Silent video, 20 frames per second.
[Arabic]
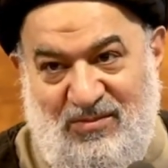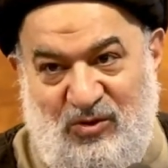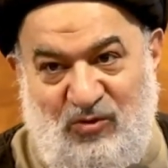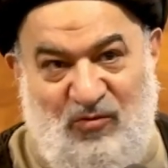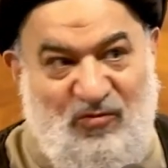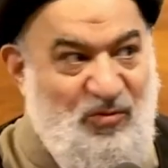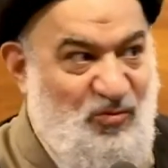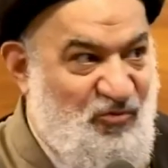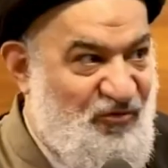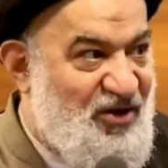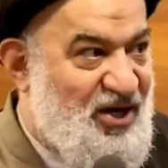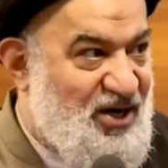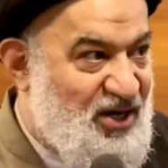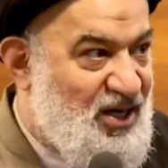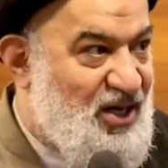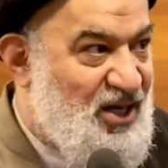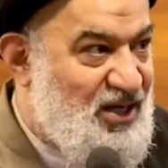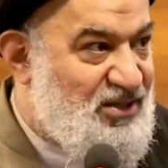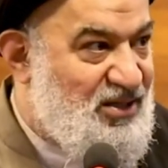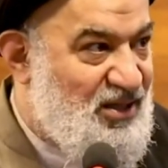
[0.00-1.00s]
شوف
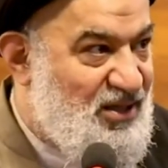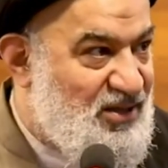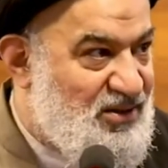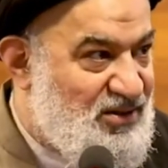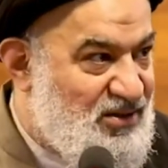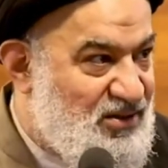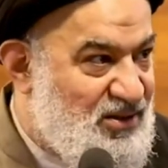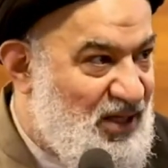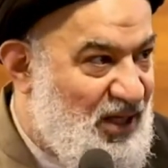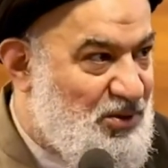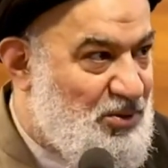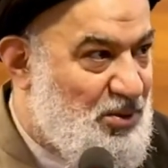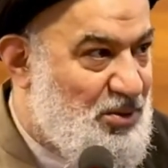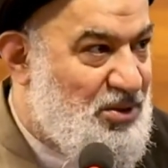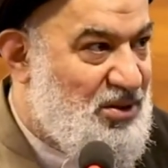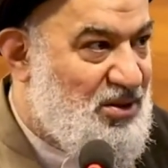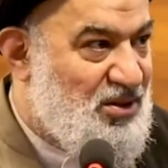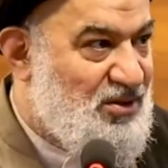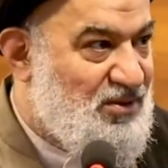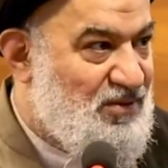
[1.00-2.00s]
المفارقات اللي
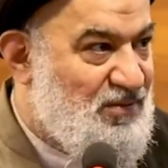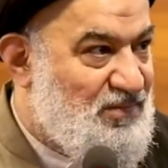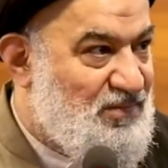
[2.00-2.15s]
تحدث